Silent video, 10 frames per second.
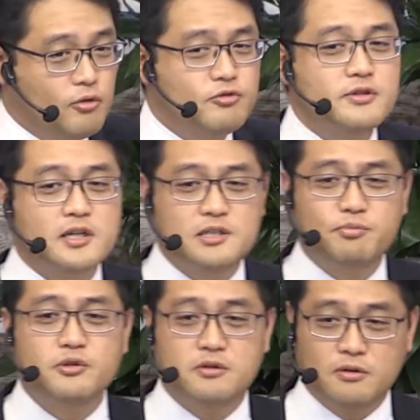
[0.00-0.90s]
눈살이
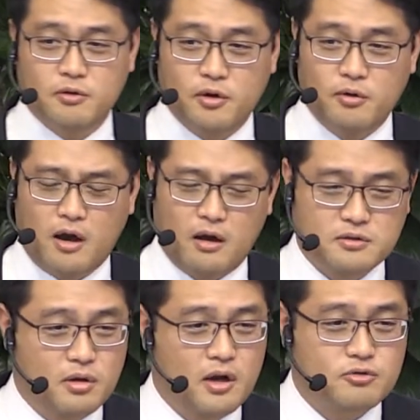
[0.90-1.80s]
찌푸려지는 거예요. 아,
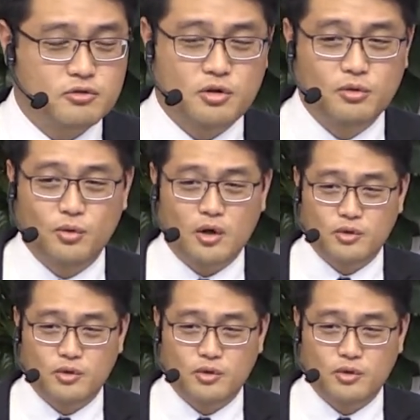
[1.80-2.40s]
저래가지고 전도가